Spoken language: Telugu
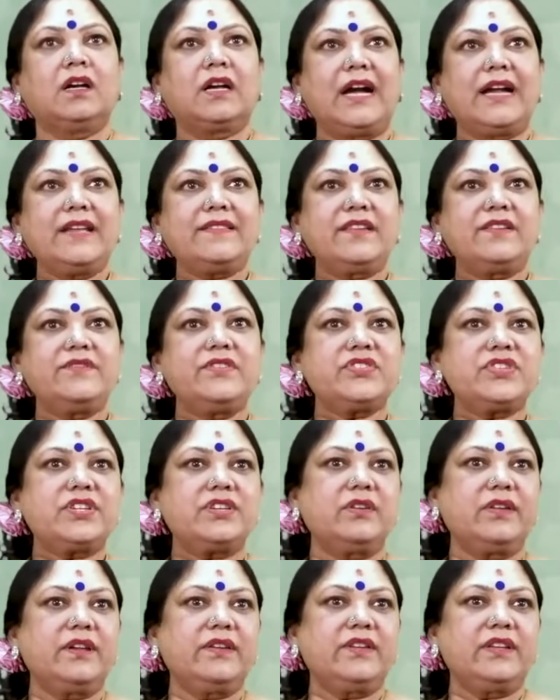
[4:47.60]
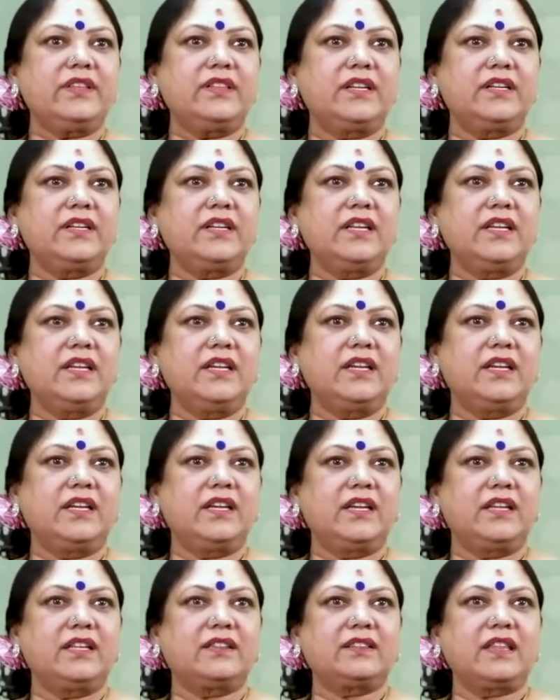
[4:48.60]
గాయత్రి విషయంలో ఏమైందంటే
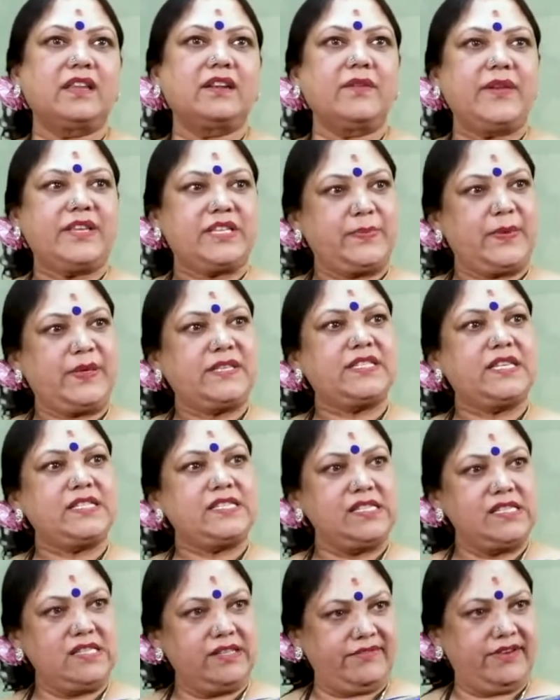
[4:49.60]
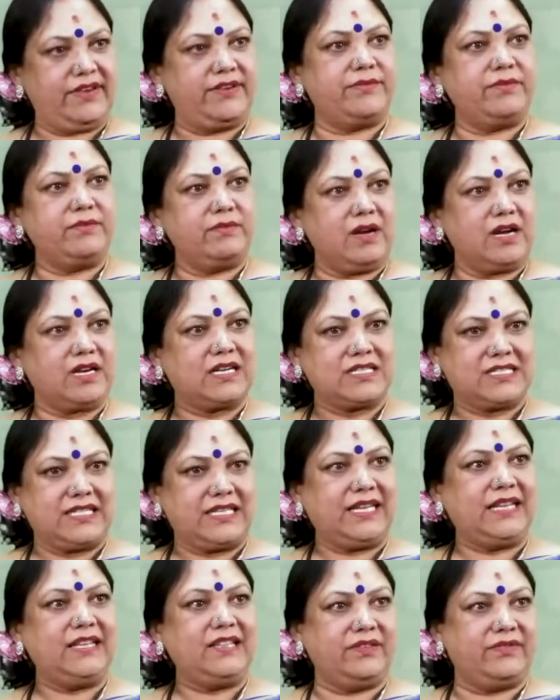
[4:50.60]
తను ఎక్స్పెక్ట్ చేసింది వేరు అక్కడ
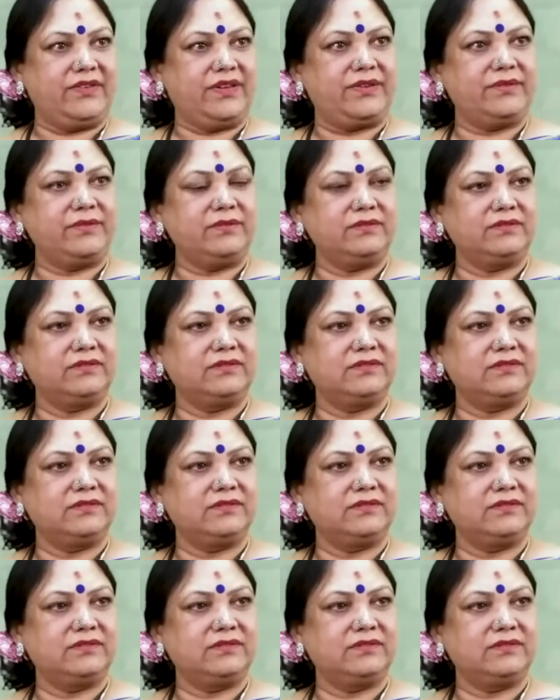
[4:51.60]
జరిగింది వేరు